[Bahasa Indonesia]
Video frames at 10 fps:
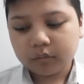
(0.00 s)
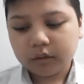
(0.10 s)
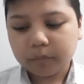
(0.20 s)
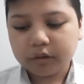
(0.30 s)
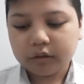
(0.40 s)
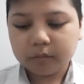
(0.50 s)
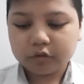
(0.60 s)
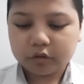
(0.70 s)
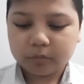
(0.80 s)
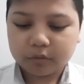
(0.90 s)
Tapi di dalam
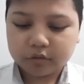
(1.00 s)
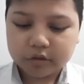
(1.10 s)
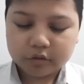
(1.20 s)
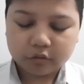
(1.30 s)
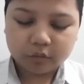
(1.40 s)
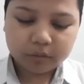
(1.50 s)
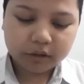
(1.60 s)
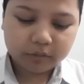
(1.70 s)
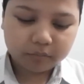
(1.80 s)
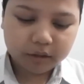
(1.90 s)
suatu proses untuk
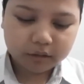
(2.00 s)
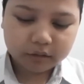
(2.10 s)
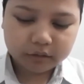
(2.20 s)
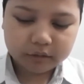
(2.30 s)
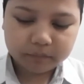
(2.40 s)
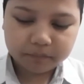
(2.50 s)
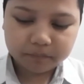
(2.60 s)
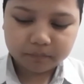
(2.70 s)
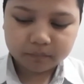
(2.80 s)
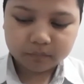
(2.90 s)
meraih impian ada,
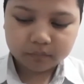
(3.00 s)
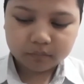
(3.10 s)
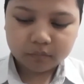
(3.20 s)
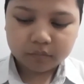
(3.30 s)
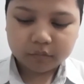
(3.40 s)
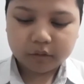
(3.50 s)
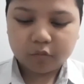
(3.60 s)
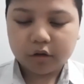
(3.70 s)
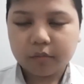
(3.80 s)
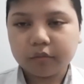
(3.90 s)

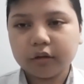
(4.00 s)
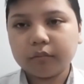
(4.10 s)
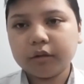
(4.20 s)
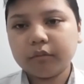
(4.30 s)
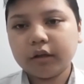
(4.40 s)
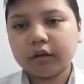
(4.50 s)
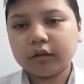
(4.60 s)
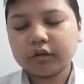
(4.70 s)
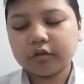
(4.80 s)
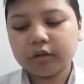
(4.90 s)
kamu akan mengalami banyak
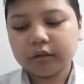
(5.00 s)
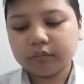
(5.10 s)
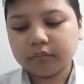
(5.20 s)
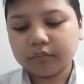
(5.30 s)
kekecewaan,